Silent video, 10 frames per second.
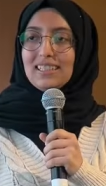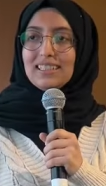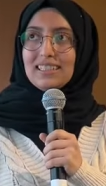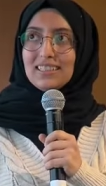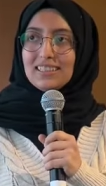
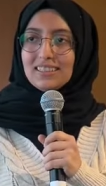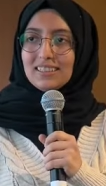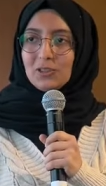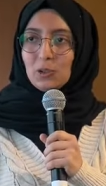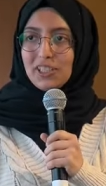e,
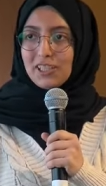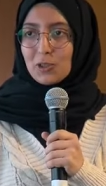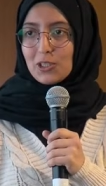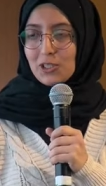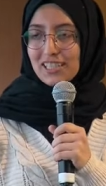yüreği
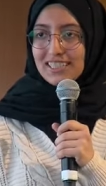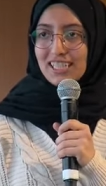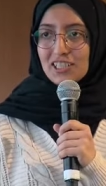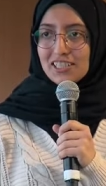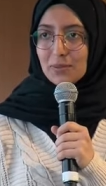güzel olan
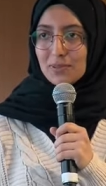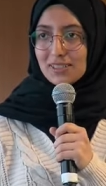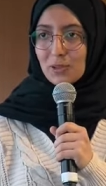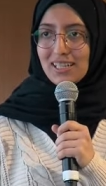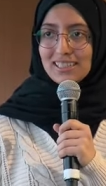
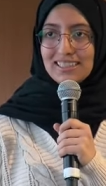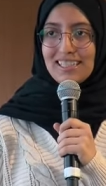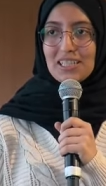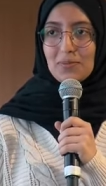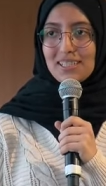yaşlılarımızın dualarının
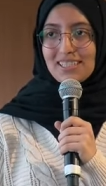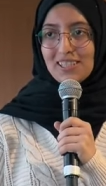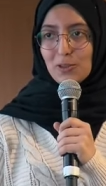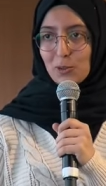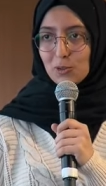her zaman
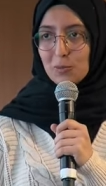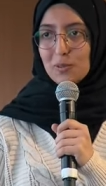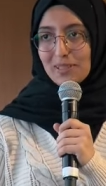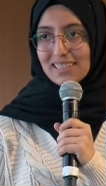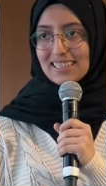sizinle olduğunu
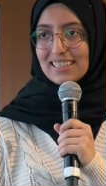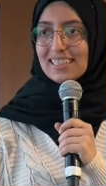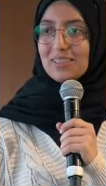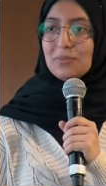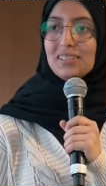bilmenizi
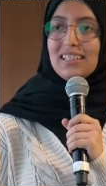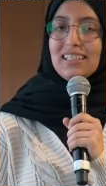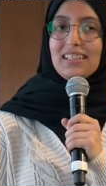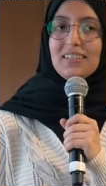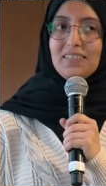isterim.
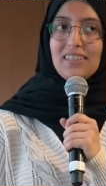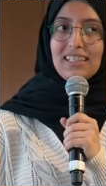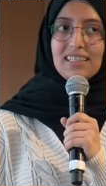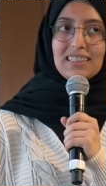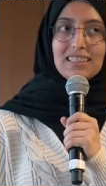Ve
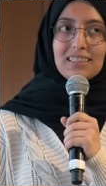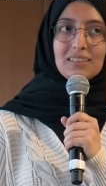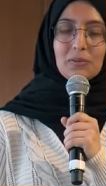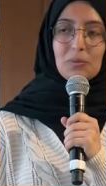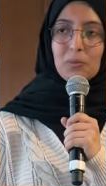
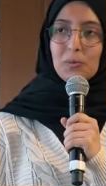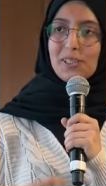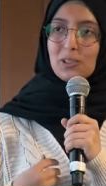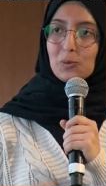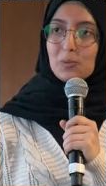e, bir
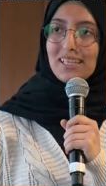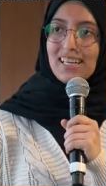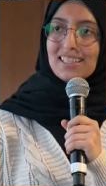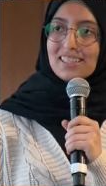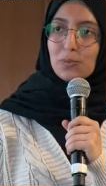mektubum
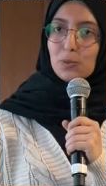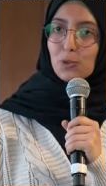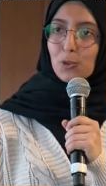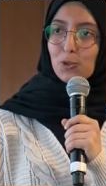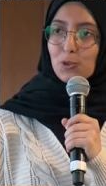sayesinde bu
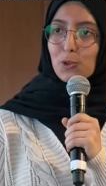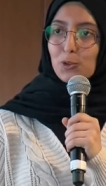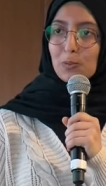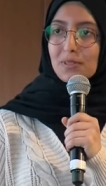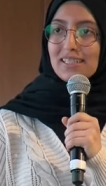sorunun
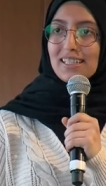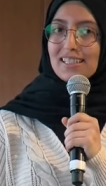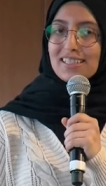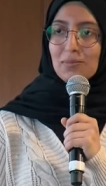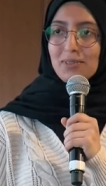çözülmesi de
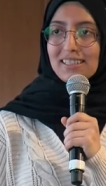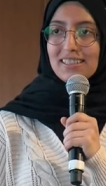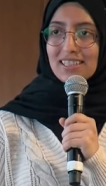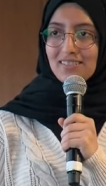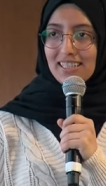aslında
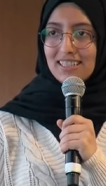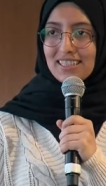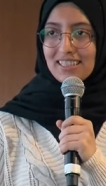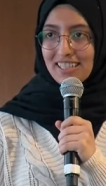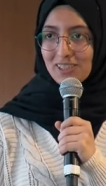milletinize
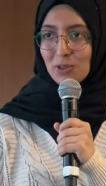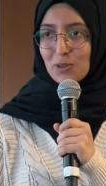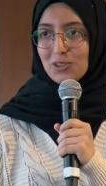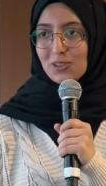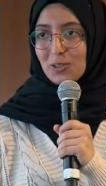verdiğiniz değeri
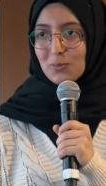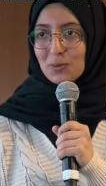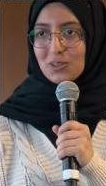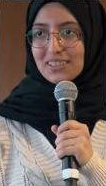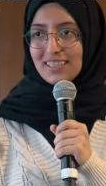gösteriyor.
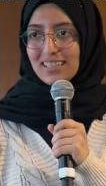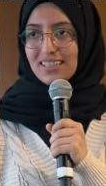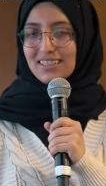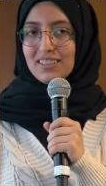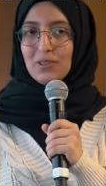Bunun için de
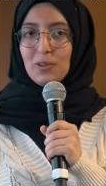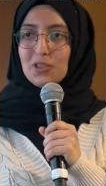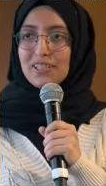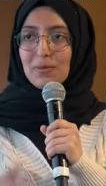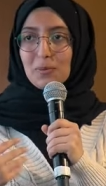
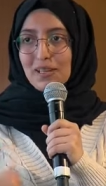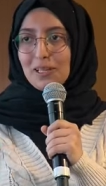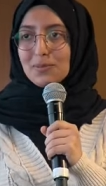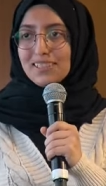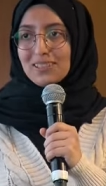önce Rabbime
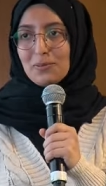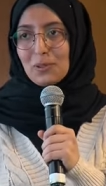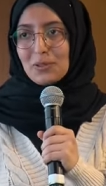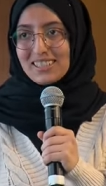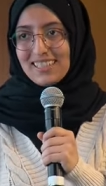hamd ederim
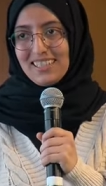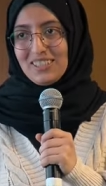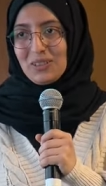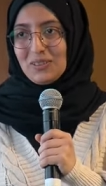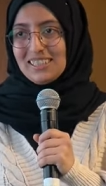sonra size
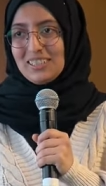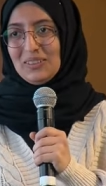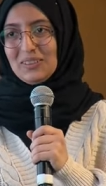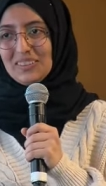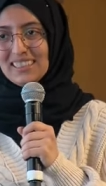teşekkür ederim.
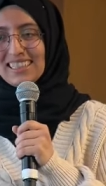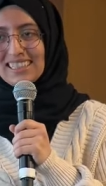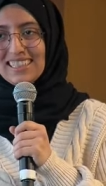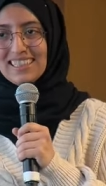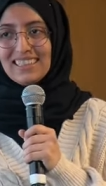
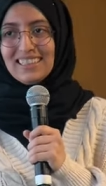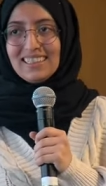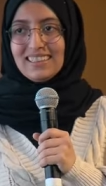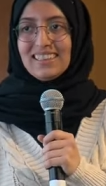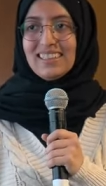Sağ ol.